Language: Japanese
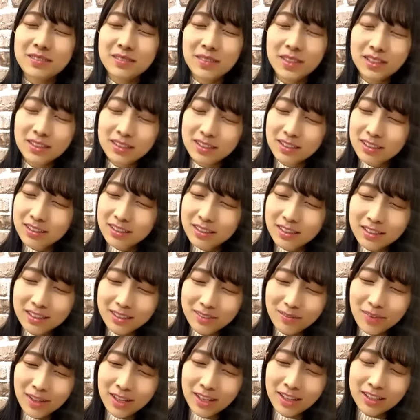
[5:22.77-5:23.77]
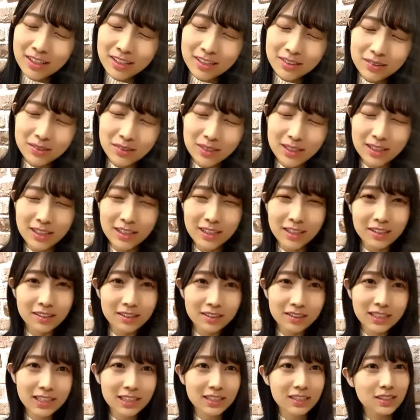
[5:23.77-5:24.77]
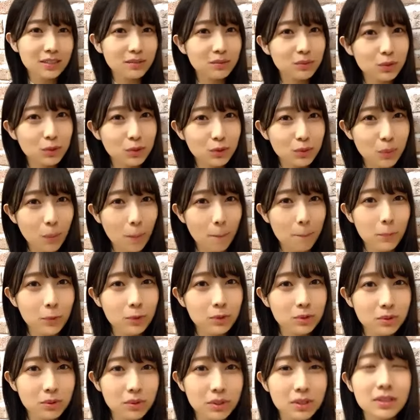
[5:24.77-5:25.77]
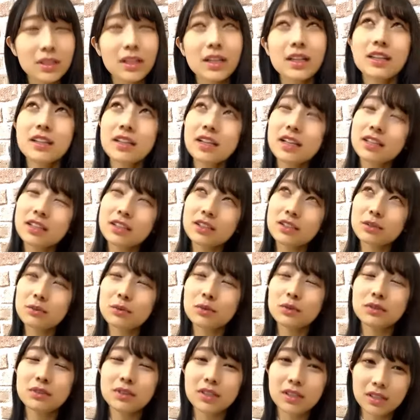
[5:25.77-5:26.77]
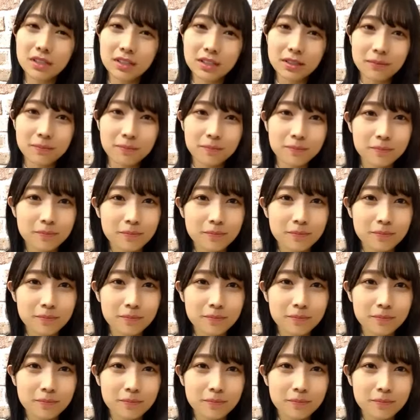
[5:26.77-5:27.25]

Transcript: 待ってなんか眼鏡とかかけてるやつももっと撮りたいなって思ったり